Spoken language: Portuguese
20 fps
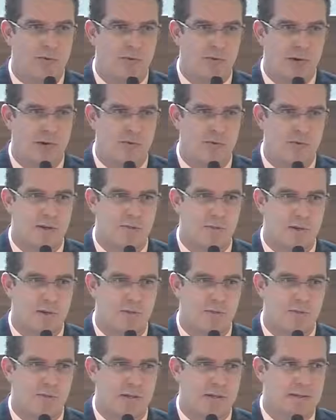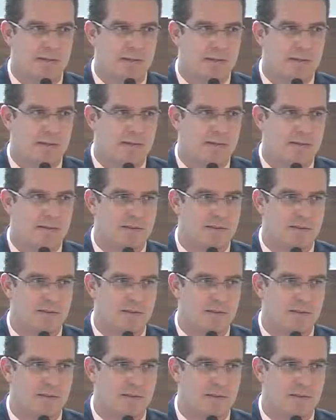diversos amigos
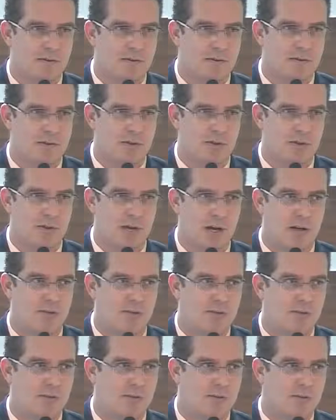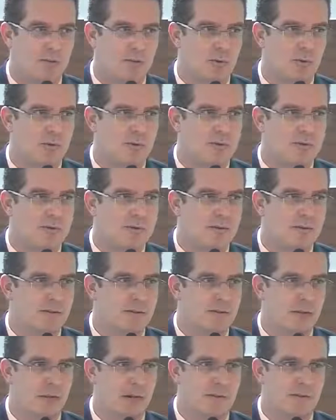presentes, Sindicato dos Servidores,
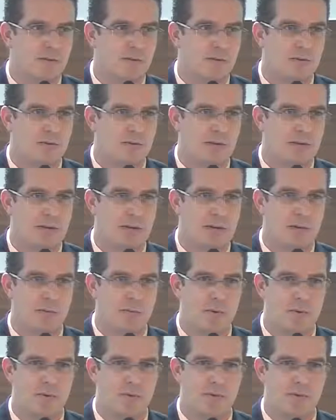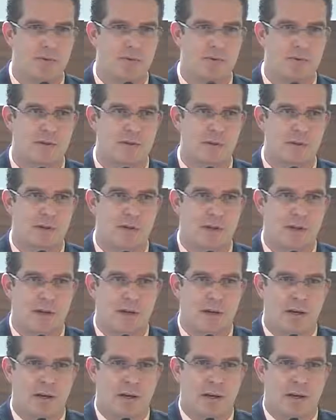Sindicato dos Químicos,
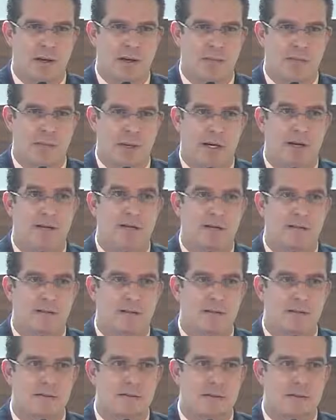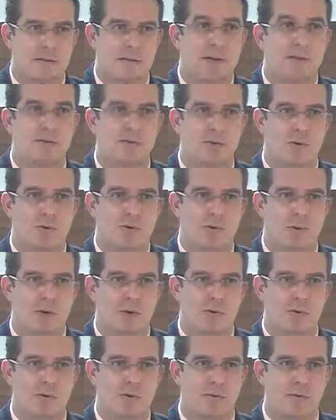imprensa, secretário de
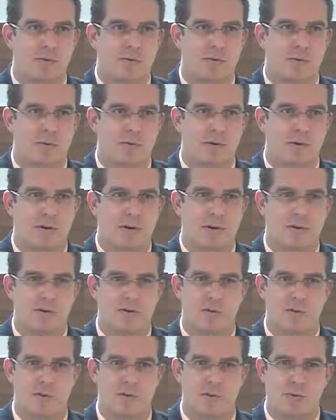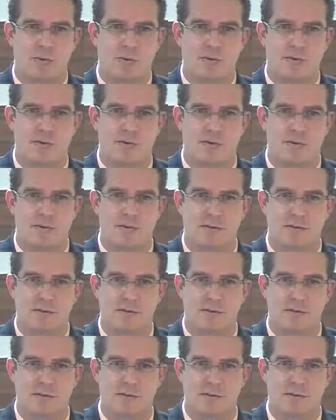governo Edson Ruiz,
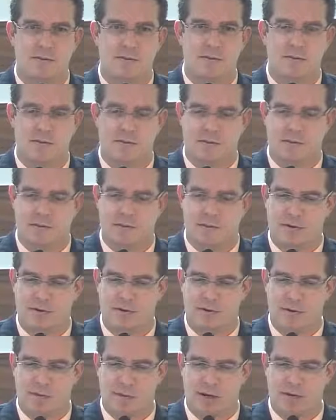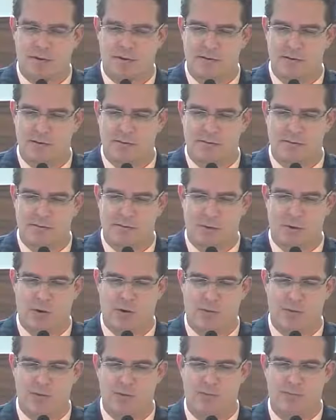aos demais, boa
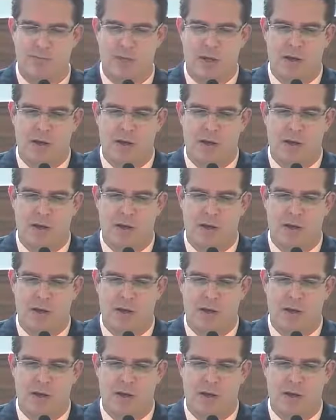noite.